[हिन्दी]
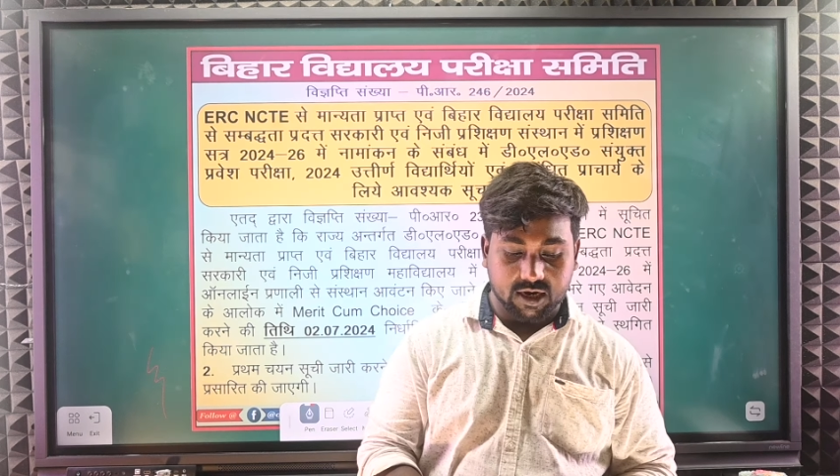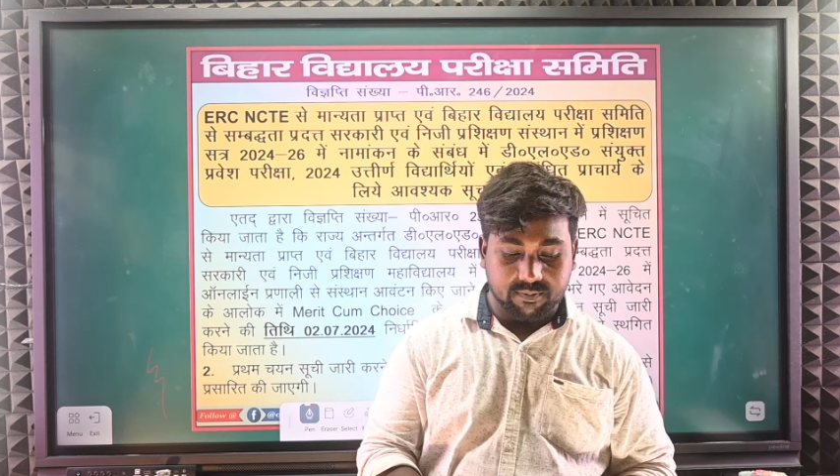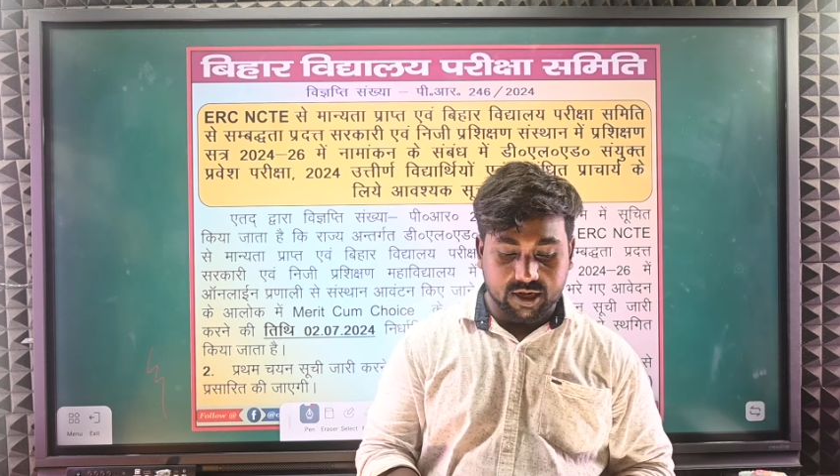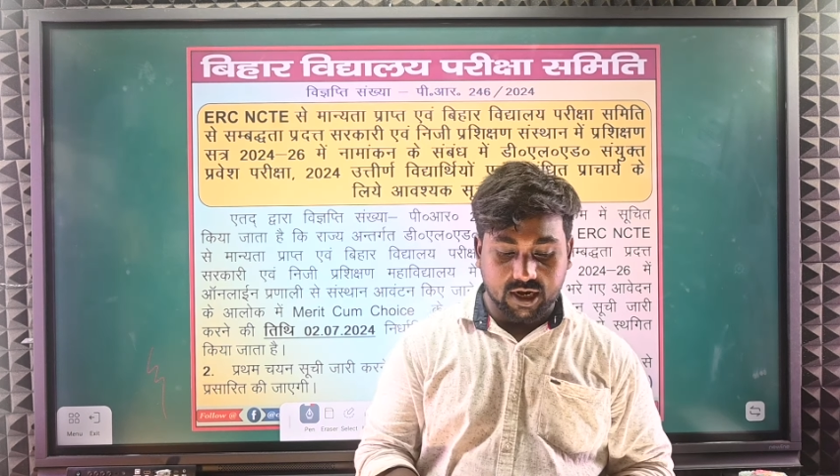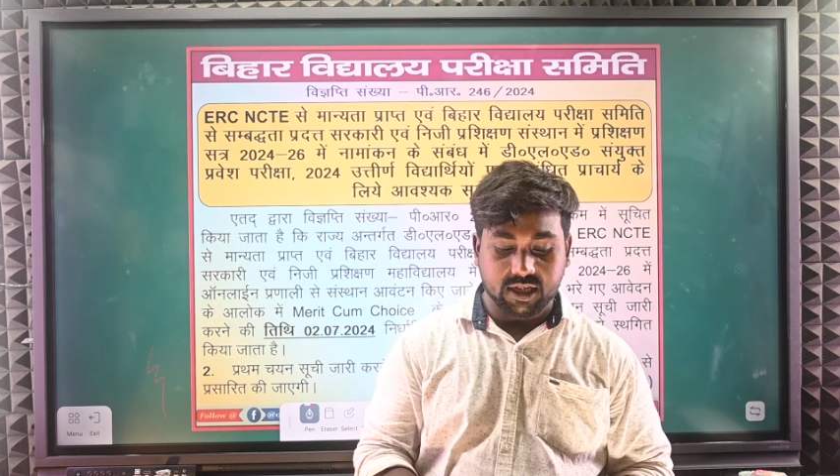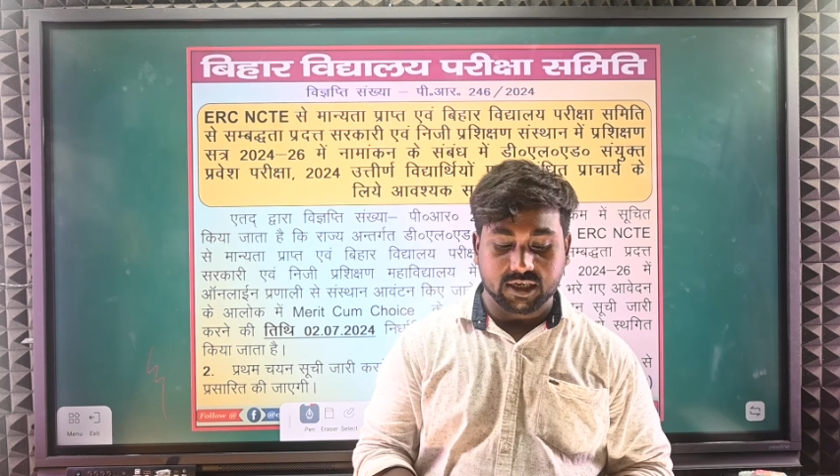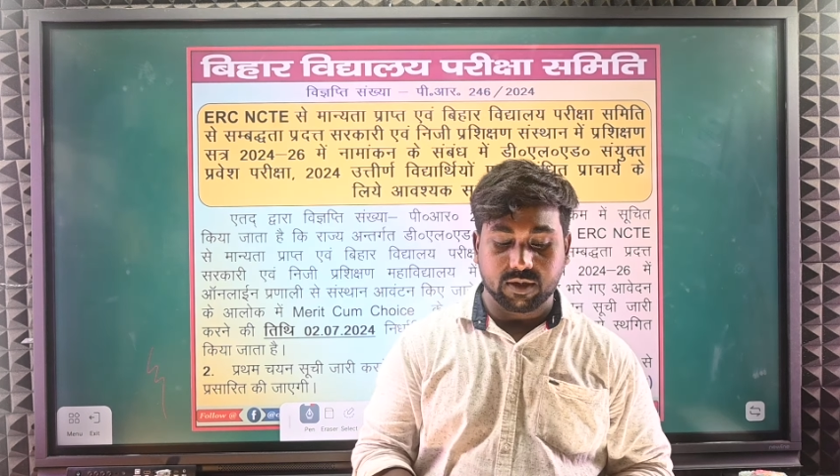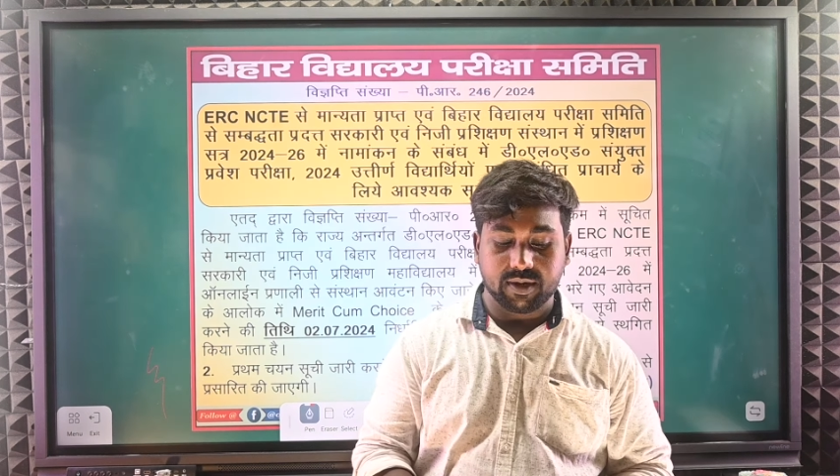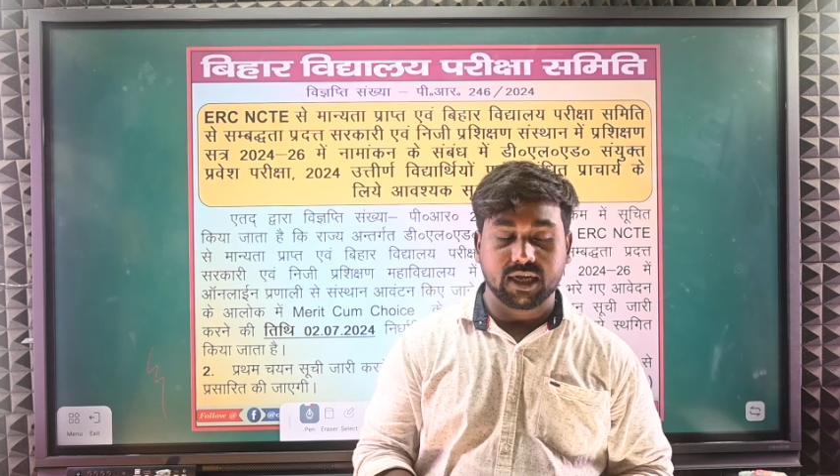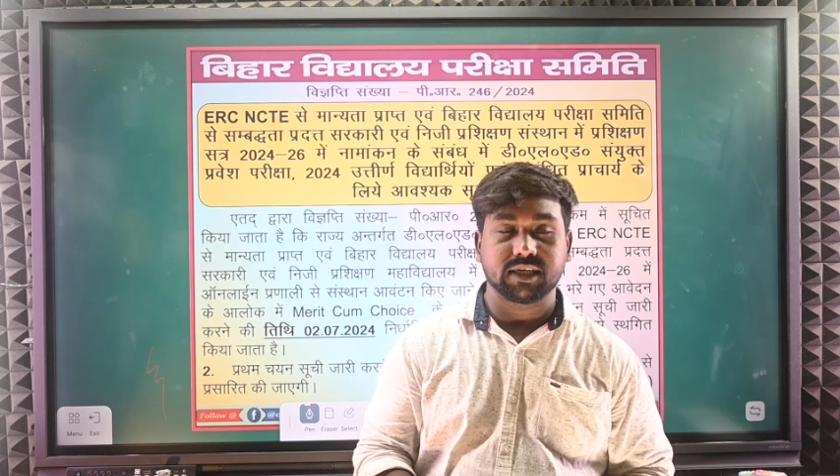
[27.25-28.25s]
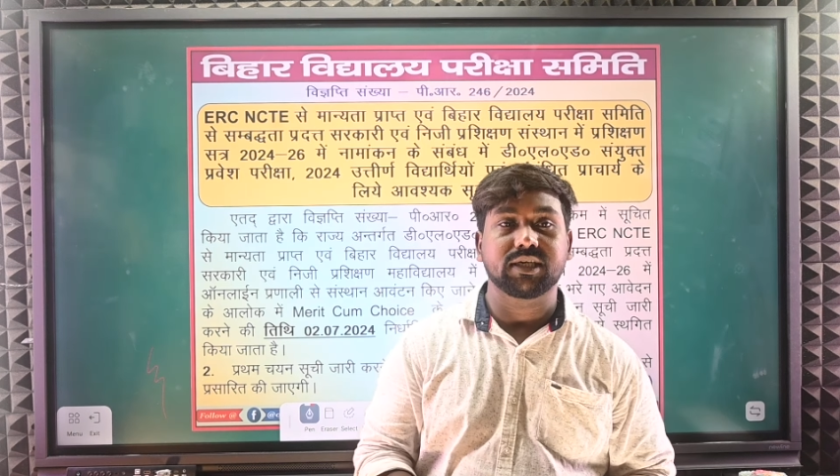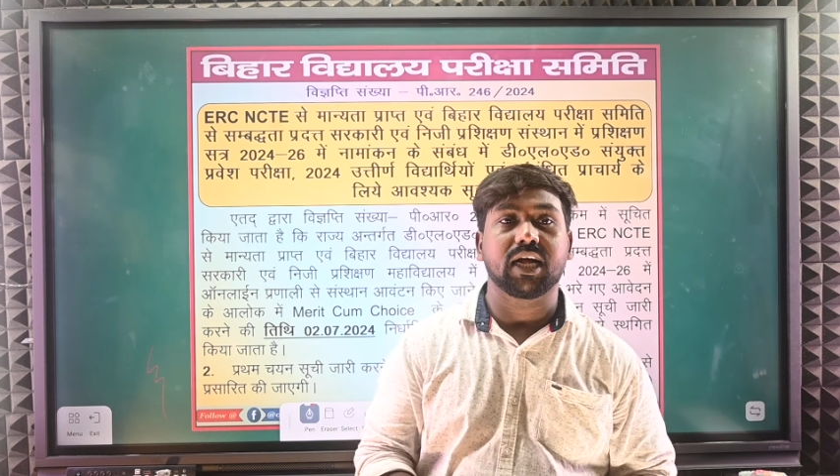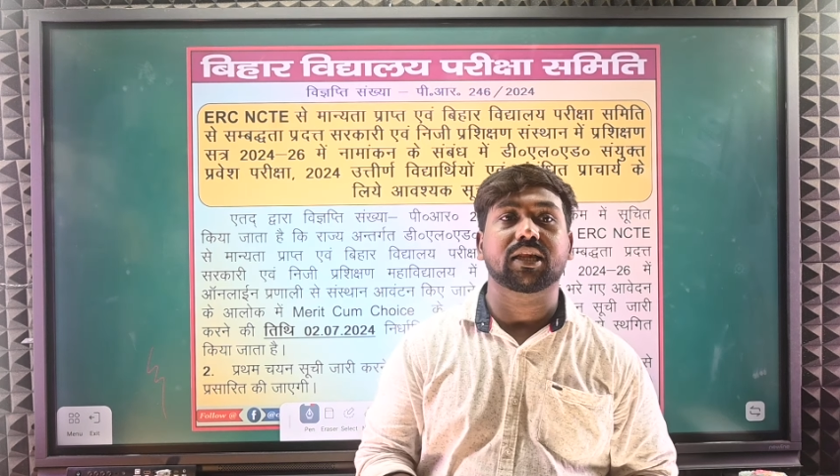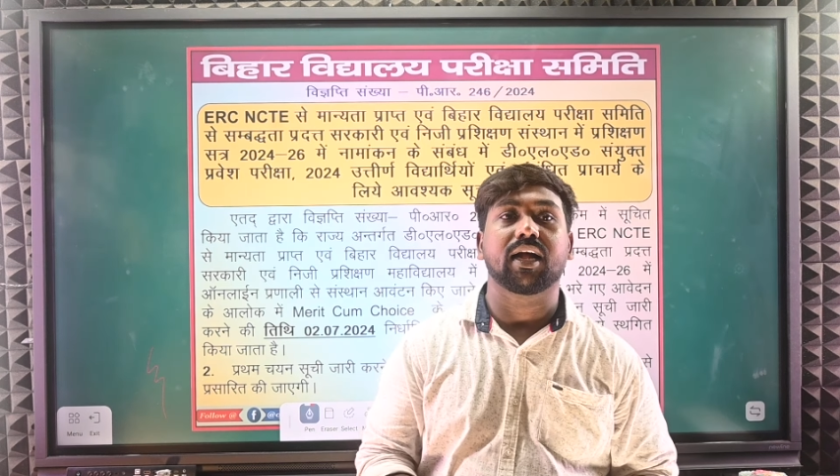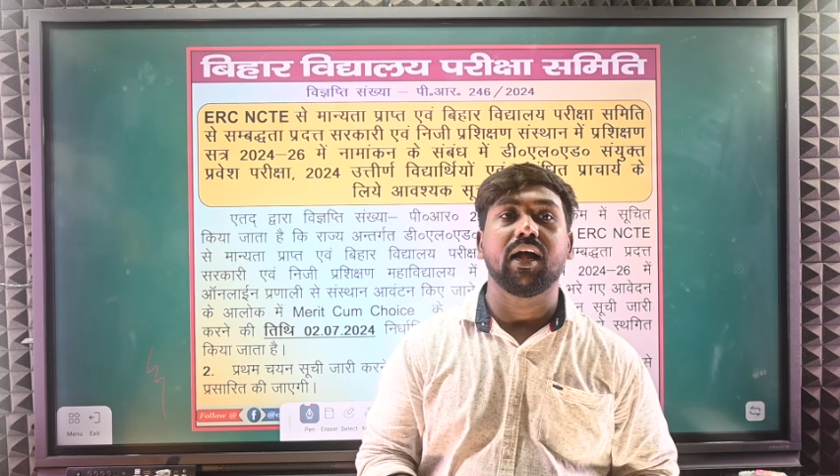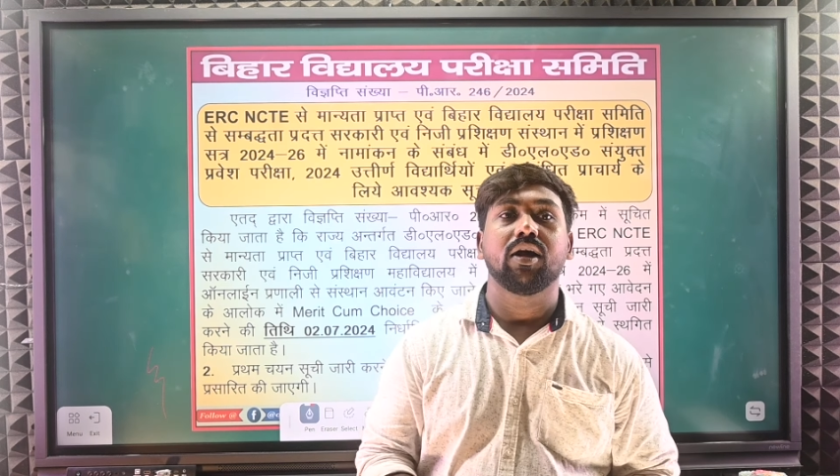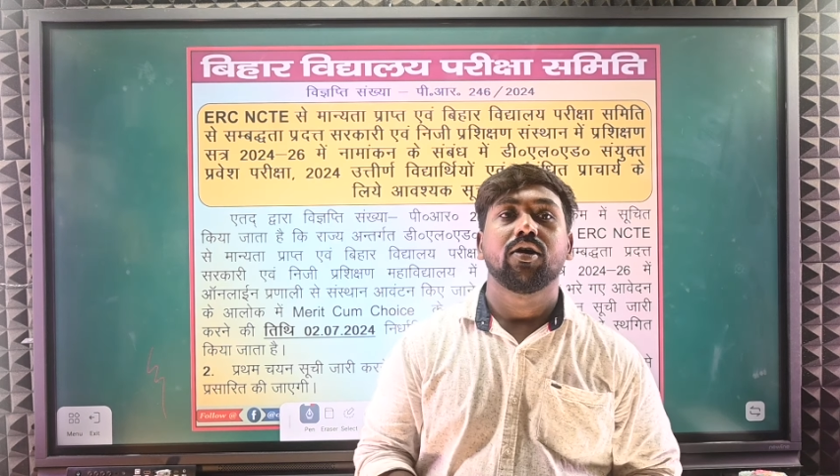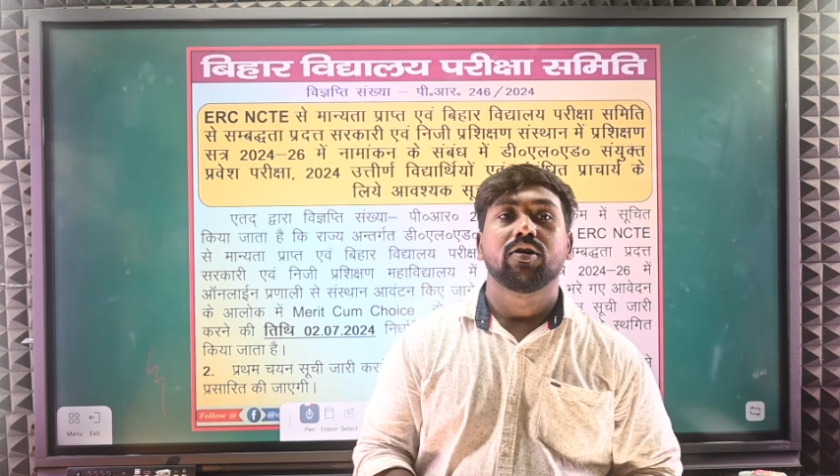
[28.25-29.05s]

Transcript: का अपडेट या किसी वैकेंसी आता है